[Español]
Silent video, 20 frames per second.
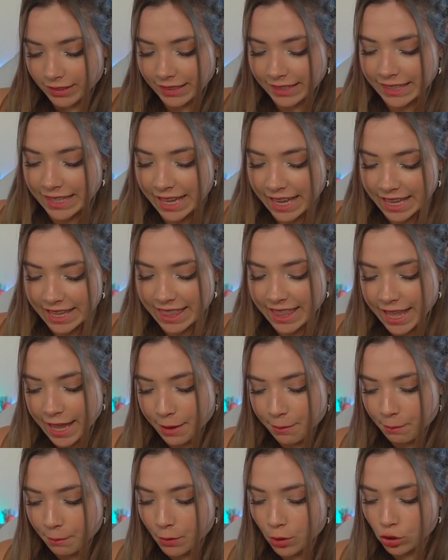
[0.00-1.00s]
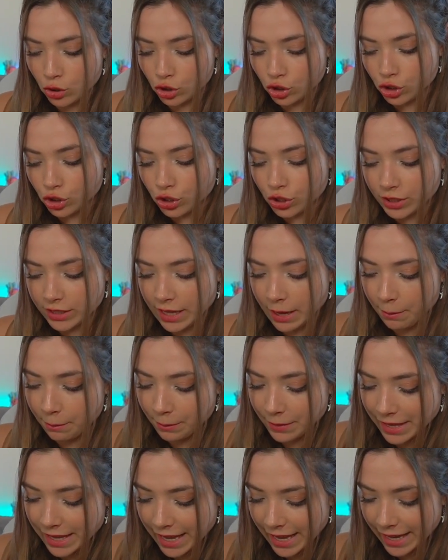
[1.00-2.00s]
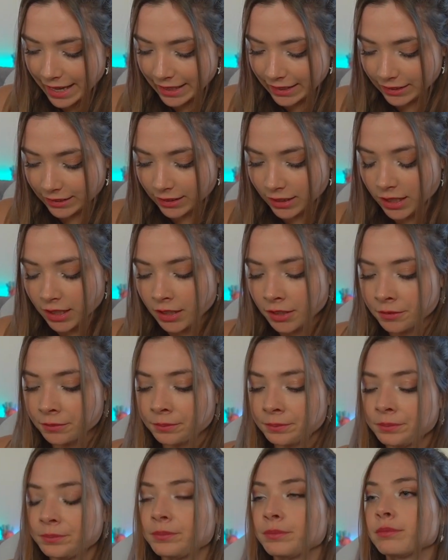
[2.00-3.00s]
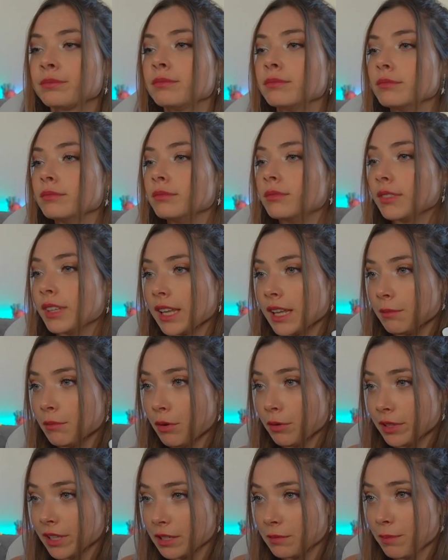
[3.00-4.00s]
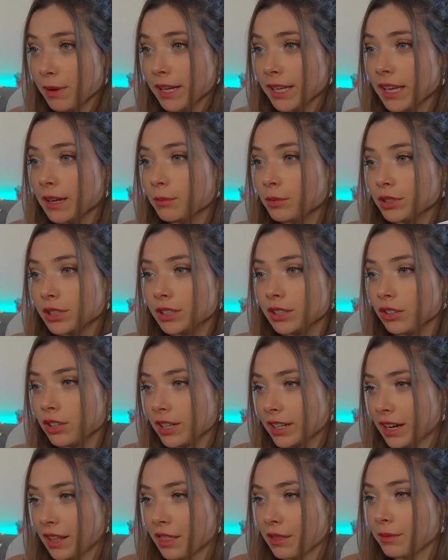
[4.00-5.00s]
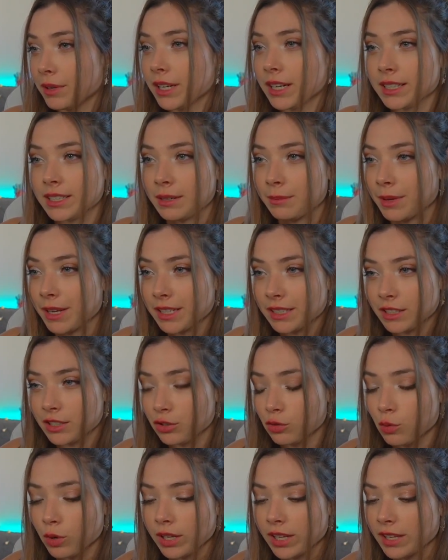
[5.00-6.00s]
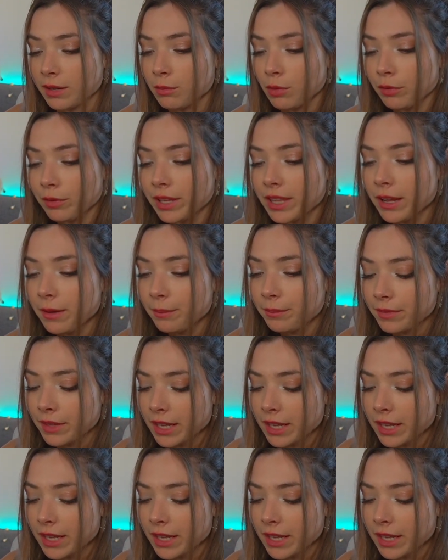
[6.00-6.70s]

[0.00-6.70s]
Tenemos también el móvil de España, por si tengo que recibir SMS o cualquier movida.